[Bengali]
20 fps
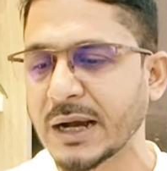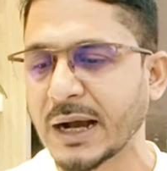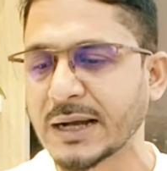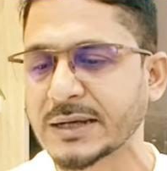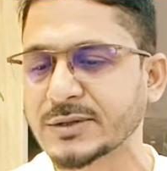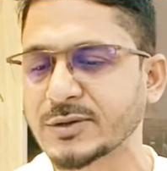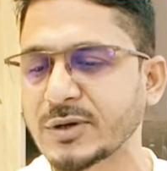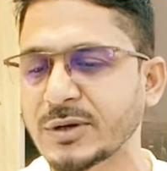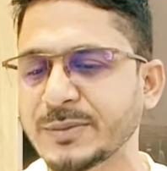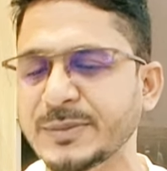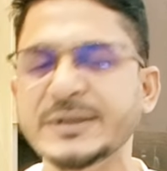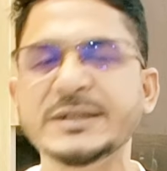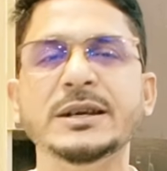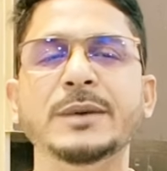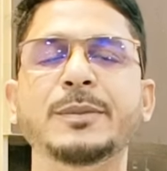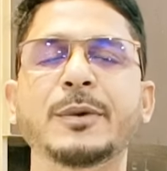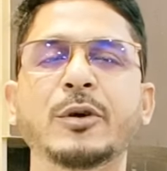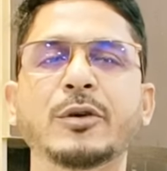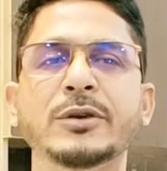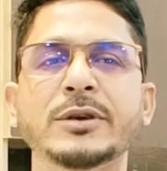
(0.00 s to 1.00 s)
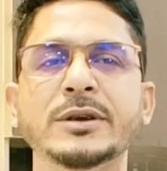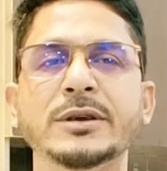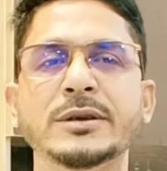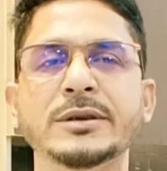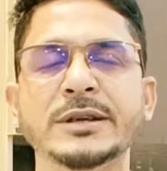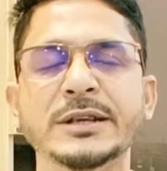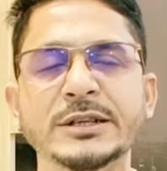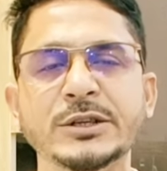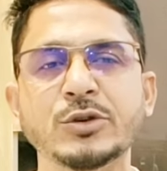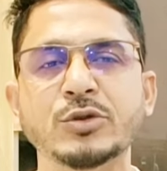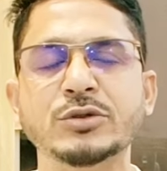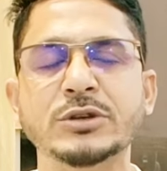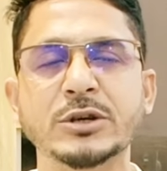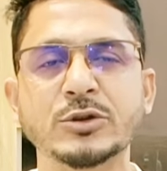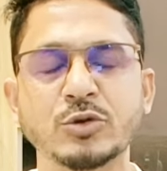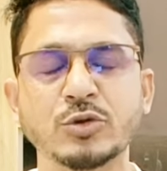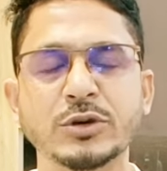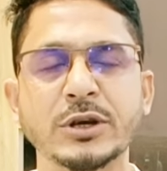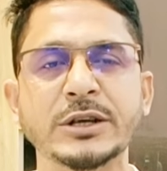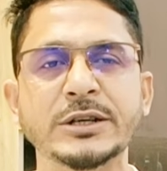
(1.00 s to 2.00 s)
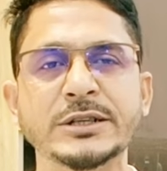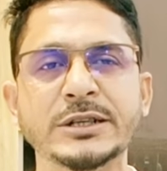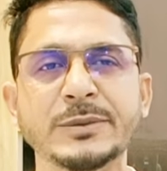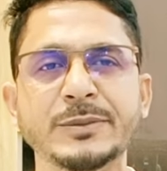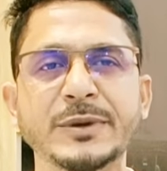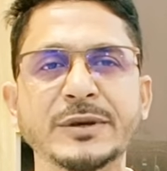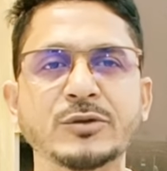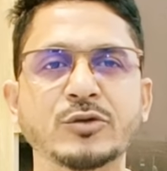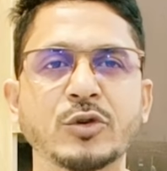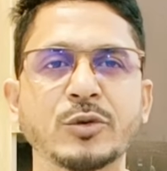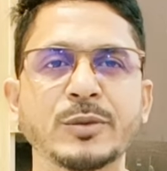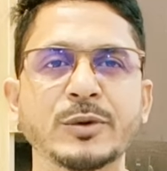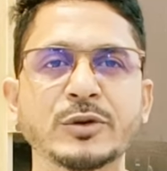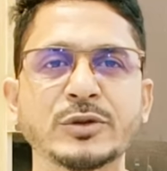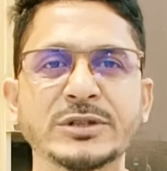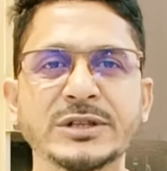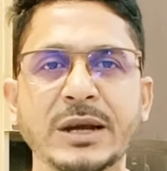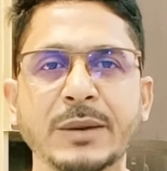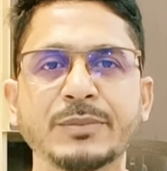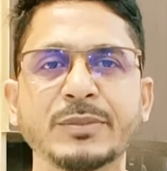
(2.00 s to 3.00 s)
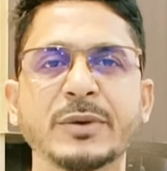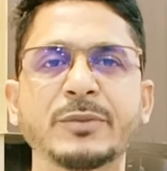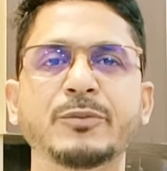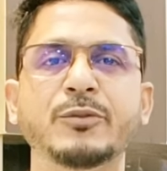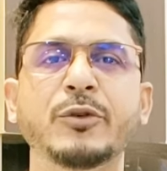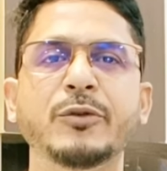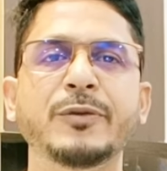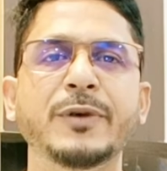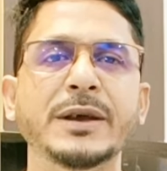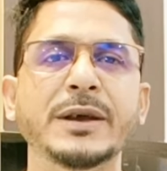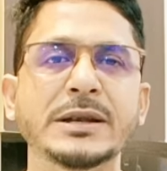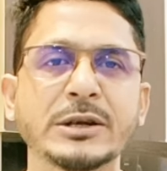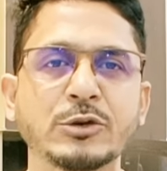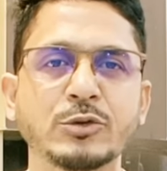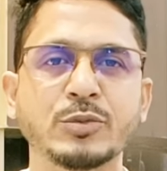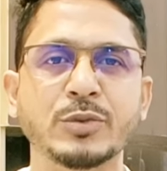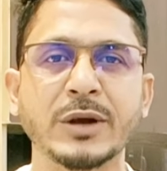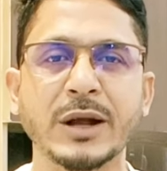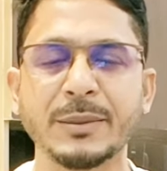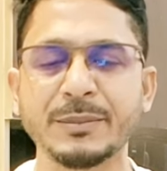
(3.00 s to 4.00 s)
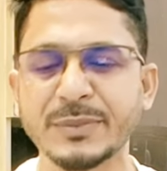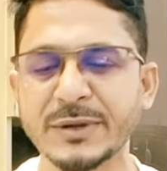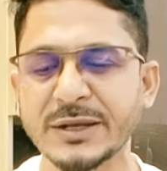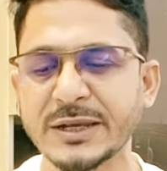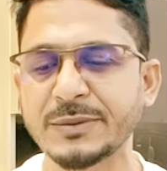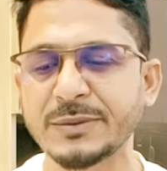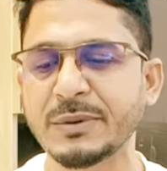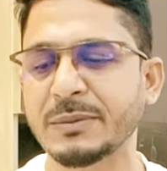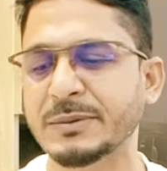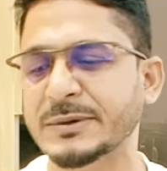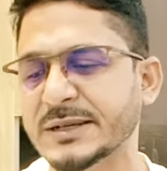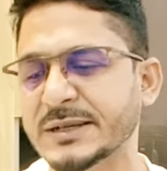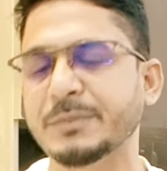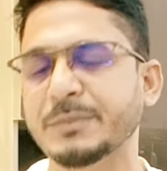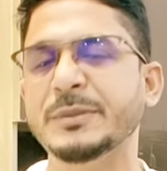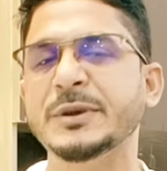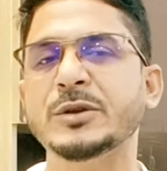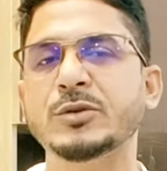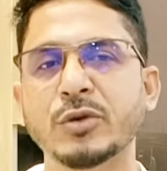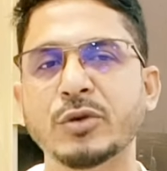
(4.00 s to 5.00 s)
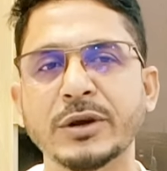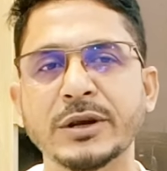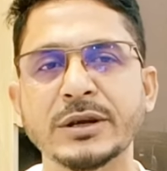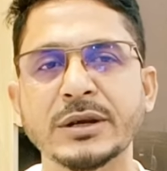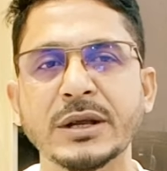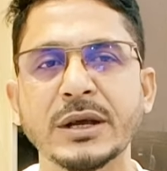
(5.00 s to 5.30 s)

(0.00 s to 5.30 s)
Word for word: আসলে ভিসা পাওয়ার রেশিওটা টোটালি ডিপেন্ড করবে হচ্ছে আপনার প্রোফাইলের উপর আপনি কিভাবে সাবমিট করলেন